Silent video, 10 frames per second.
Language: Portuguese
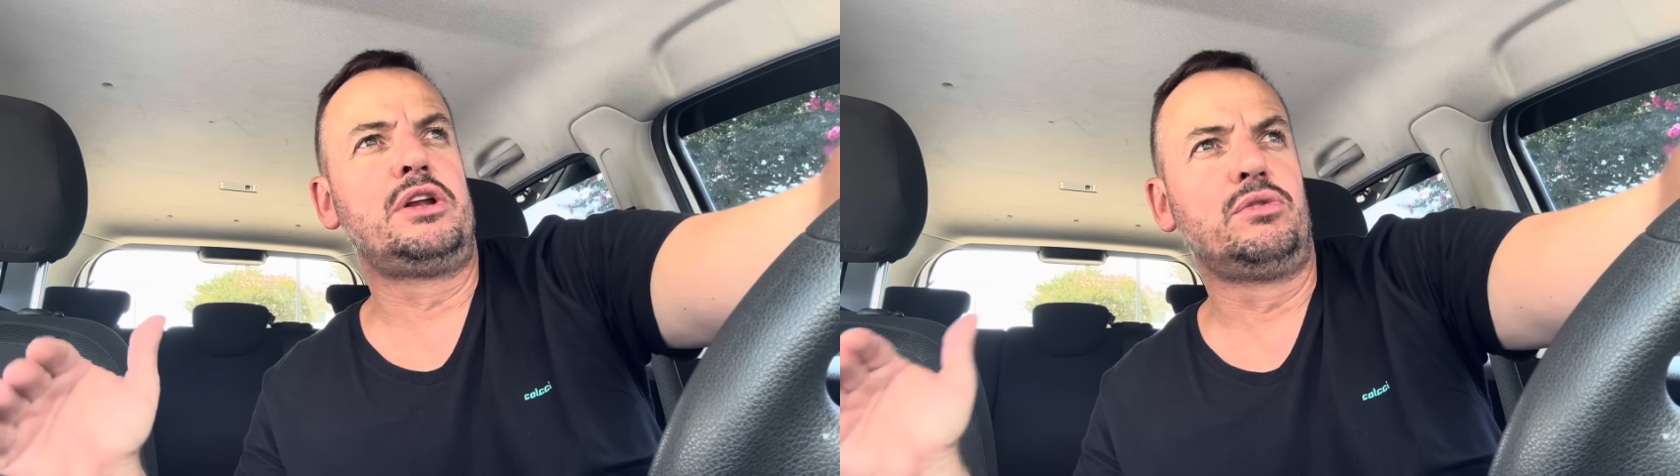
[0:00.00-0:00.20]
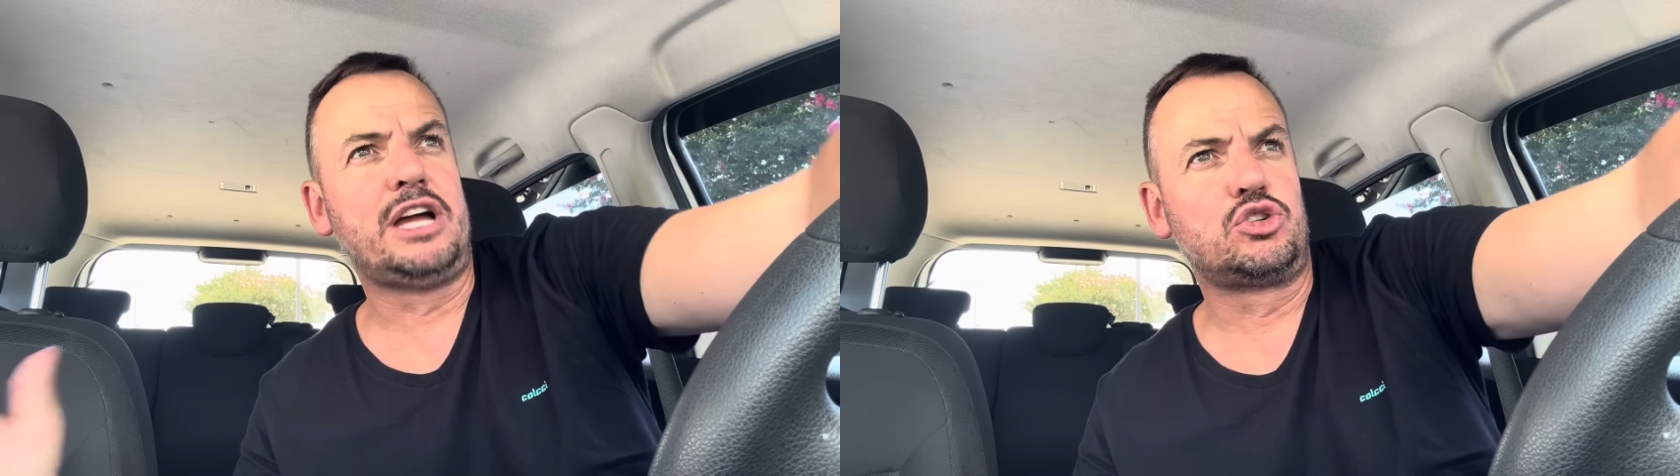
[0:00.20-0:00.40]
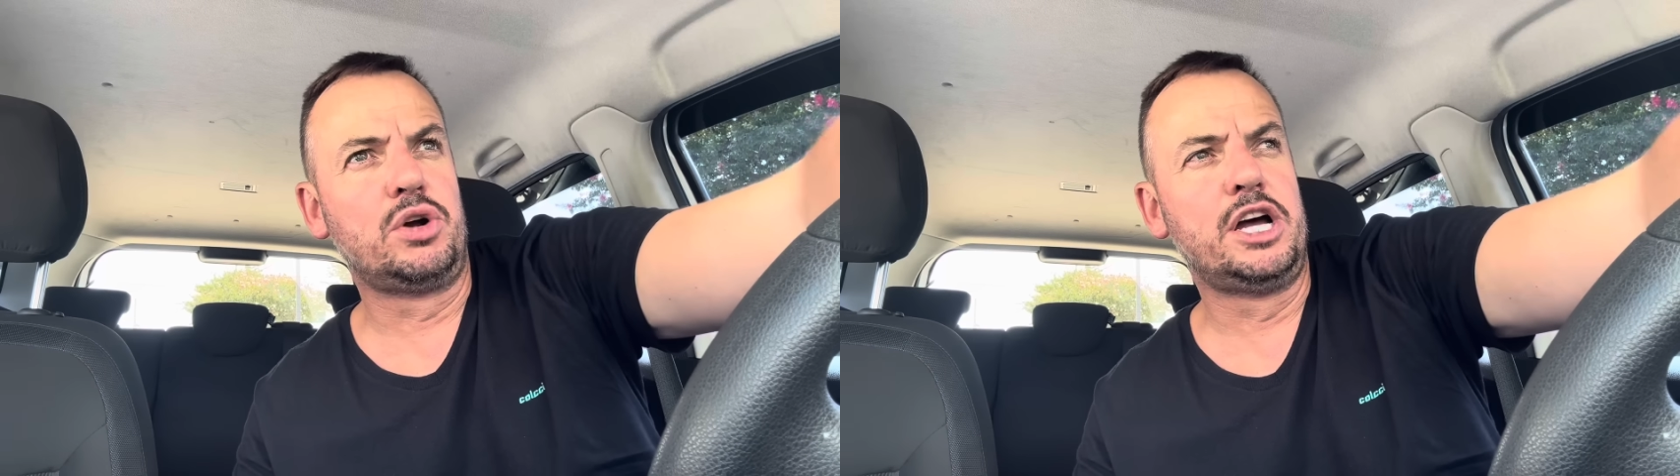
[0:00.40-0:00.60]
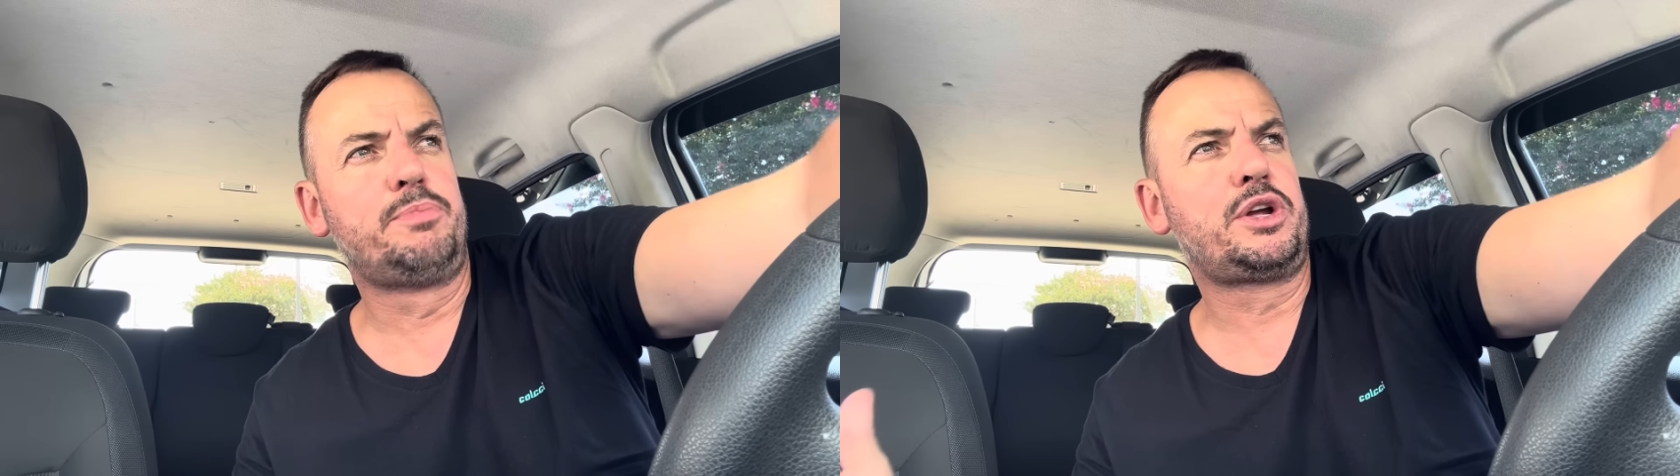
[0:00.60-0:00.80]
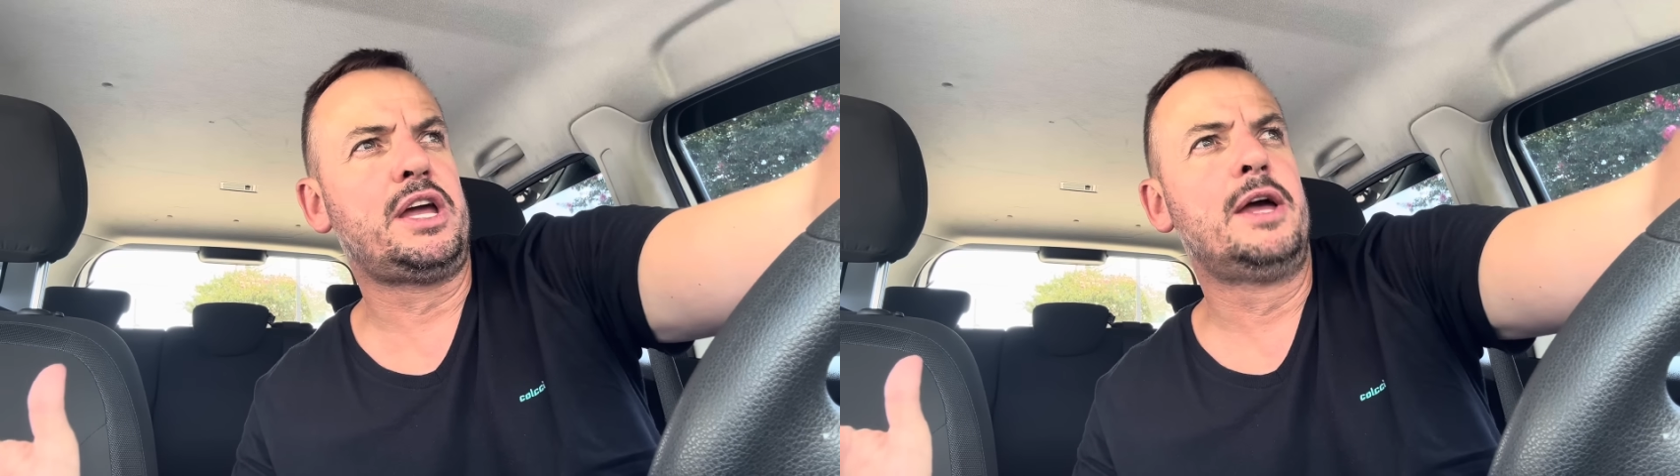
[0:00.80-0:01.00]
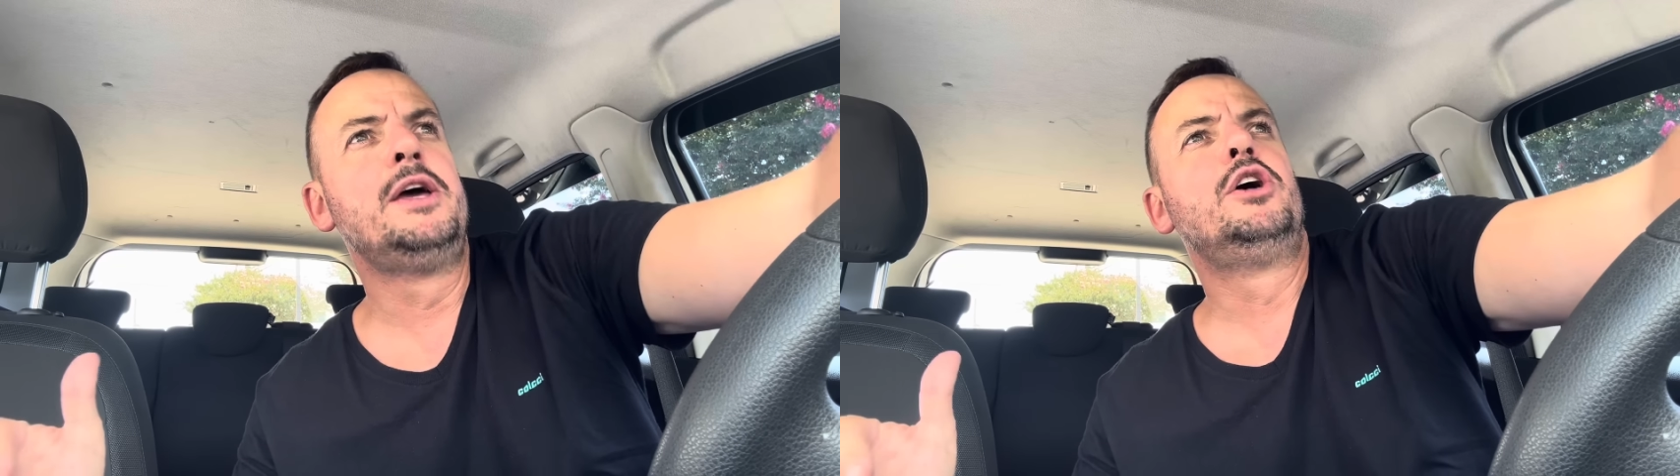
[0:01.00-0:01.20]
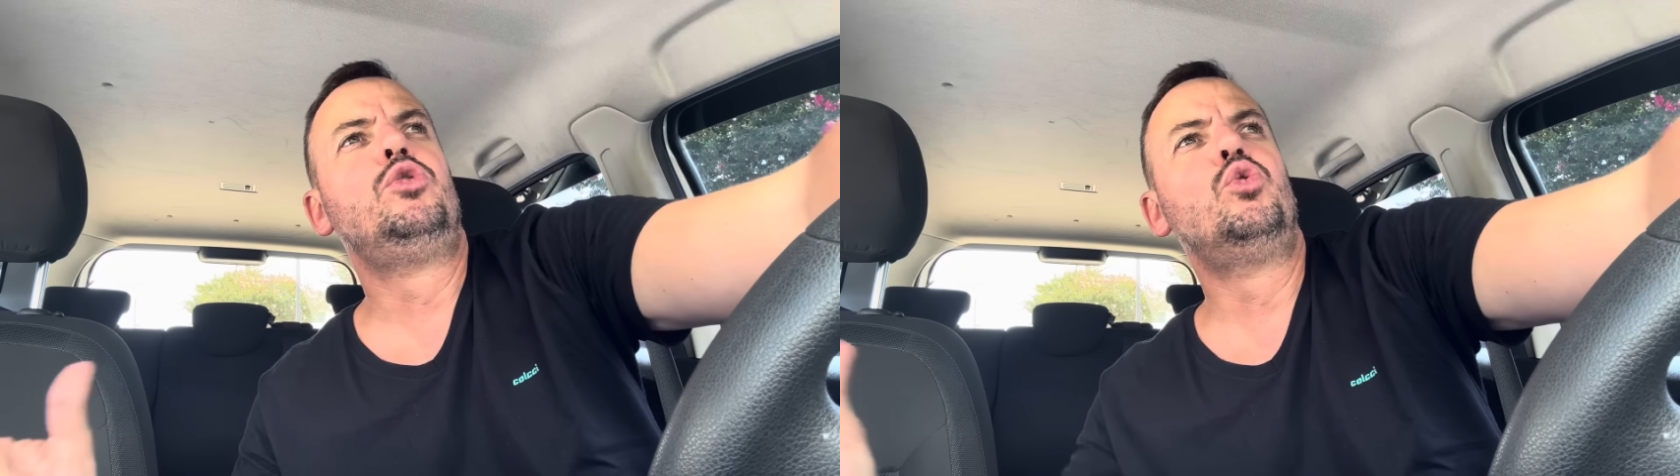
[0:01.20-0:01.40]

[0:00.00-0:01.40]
ele não está jogando porque no